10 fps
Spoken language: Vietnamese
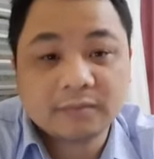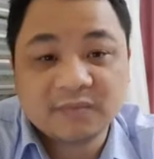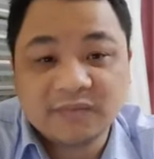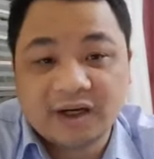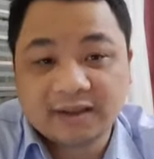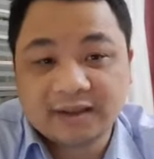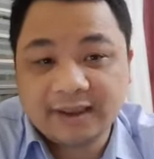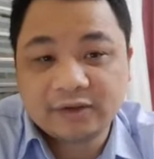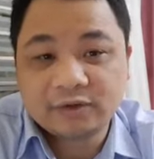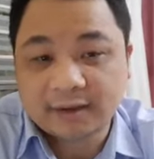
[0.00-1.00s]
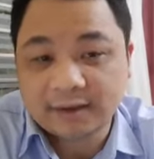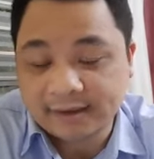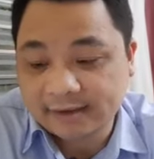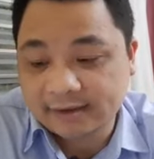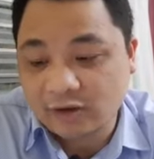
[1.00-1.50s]
Vâng thì chúng ta thấy
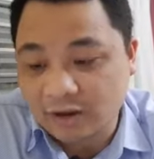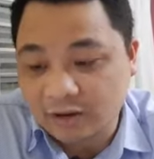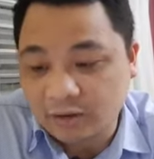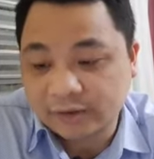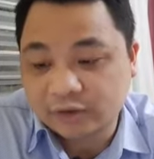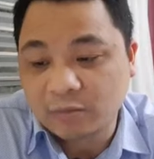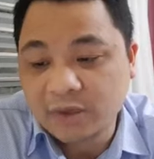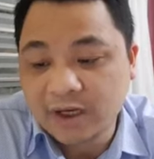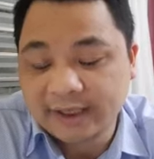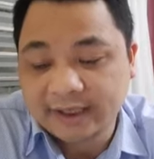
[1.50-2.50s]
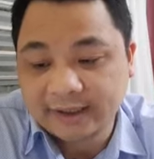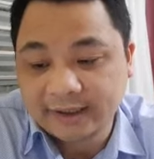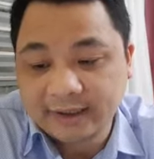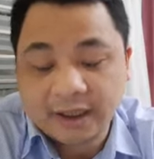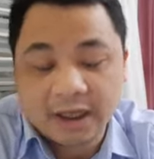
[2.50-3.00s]
rất rõ ở câu hỏi số 10 này.
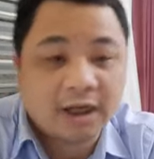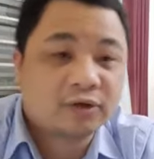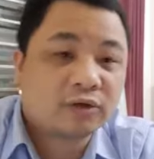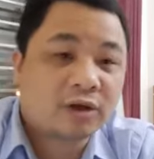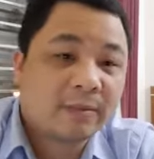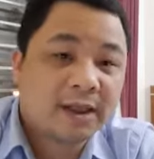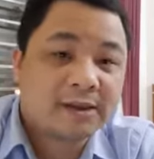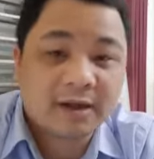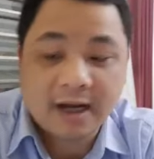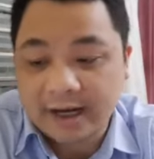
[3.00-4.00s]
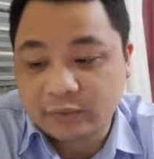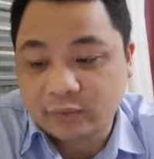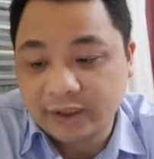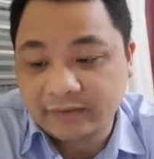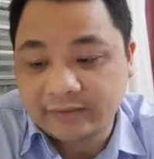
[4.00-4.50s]
À, chúng ta biết chương 2
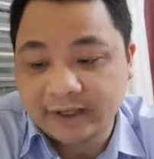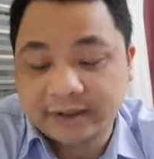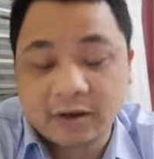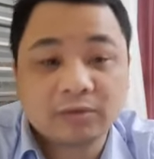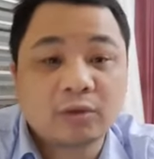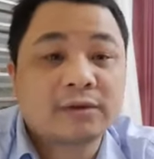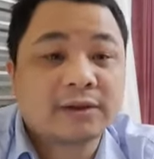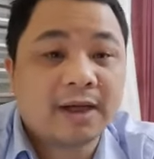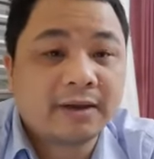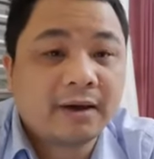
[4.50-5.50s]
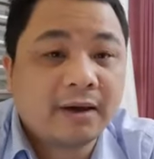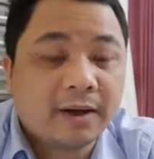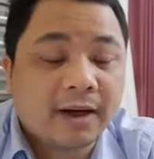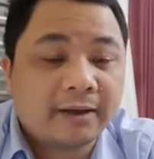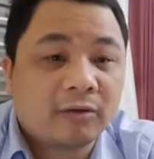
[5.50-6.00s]
quy định về hệ thống giáo dục quốc dân.
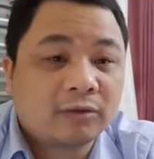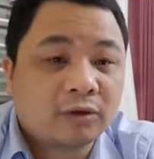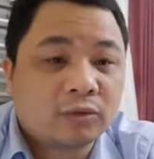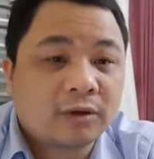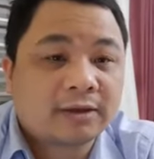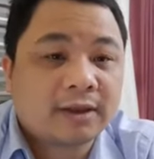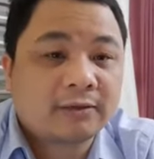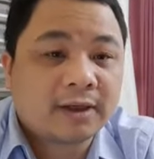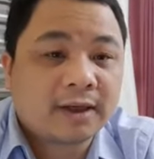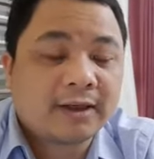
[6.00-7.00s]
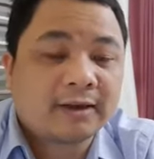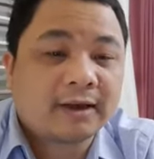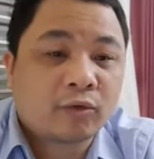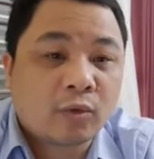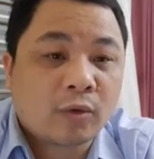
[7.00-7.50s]
Hệ thống giáo dục quốc dân chúng ta hiện nay
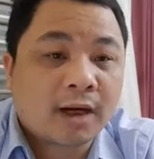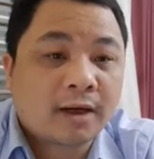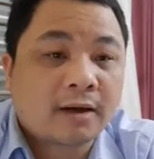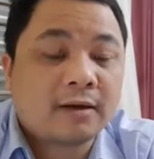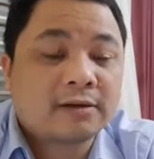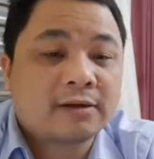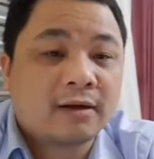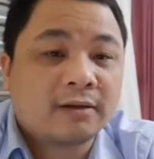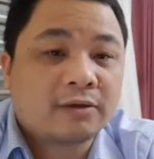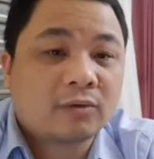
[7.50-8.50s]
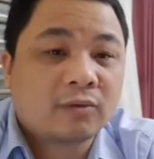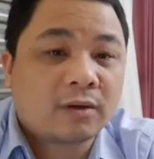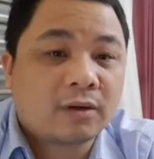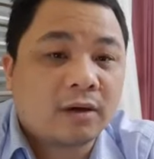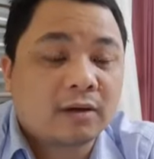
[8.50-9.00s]
cùng các cơ sở giáo dục quốc
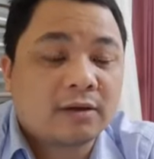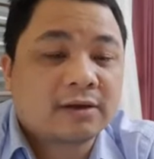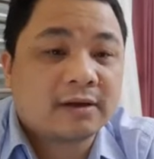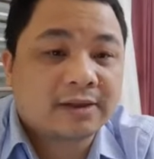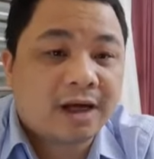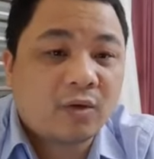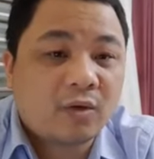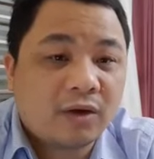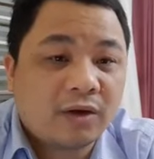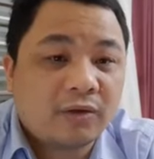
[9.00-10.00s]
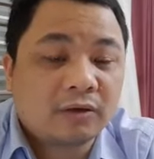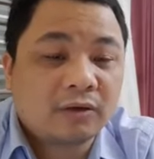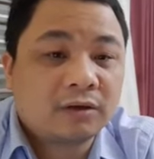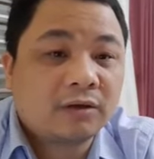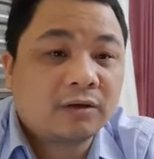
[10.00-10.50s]
ở ờ, cơ sở sau đúng không? Nó
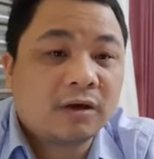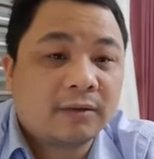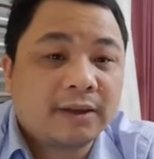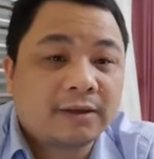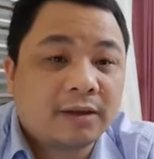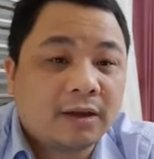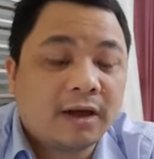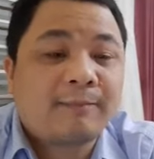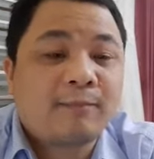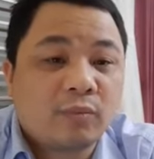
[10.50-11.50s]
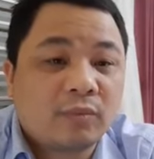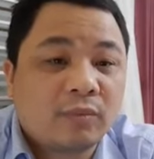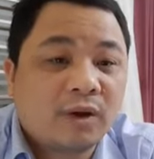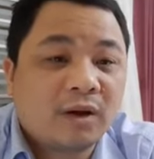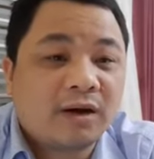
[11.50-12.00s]
tương đương với 5
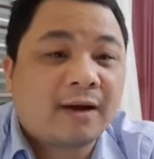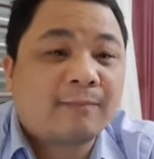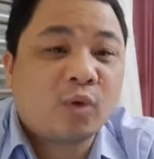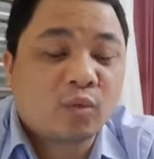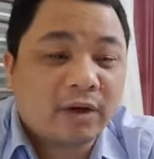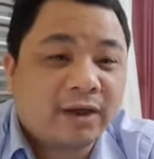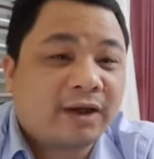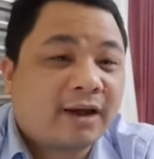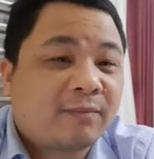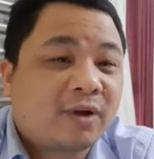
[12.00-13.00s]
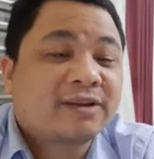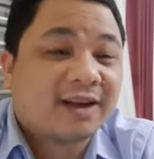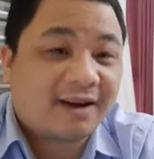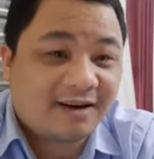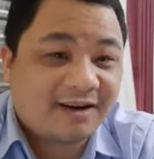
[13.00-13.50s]
5 mục đấy là 5 cơ
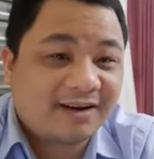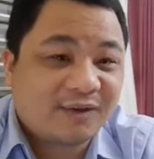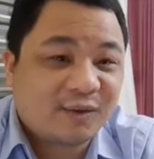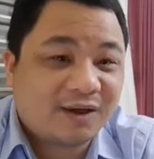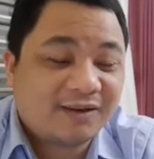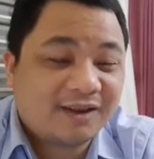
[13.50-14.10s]
sở đúng không?